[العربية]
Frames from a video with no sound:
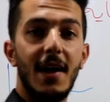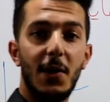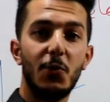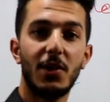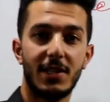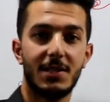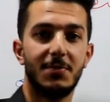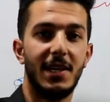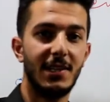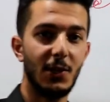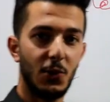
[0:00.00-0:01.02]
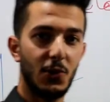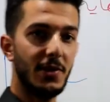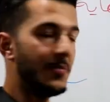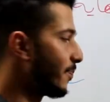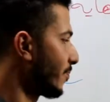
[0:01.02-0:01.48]
اول رسمه عندي
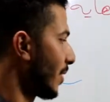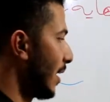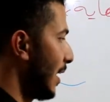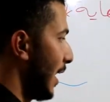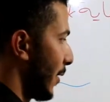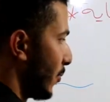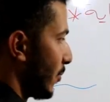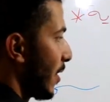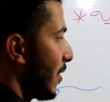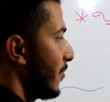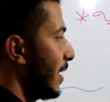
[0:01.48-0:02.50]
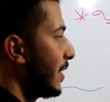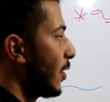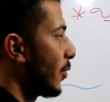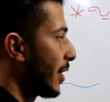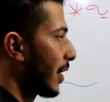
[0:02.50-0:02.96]
هون لاحظوا في عندي
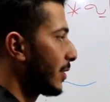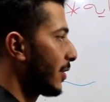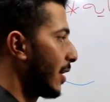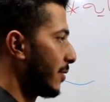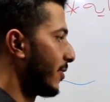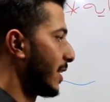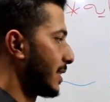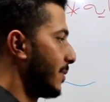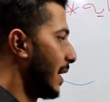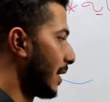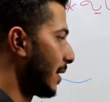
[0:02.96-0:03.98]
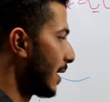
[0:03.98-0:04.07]
هنا اقتران في الرسمه هاي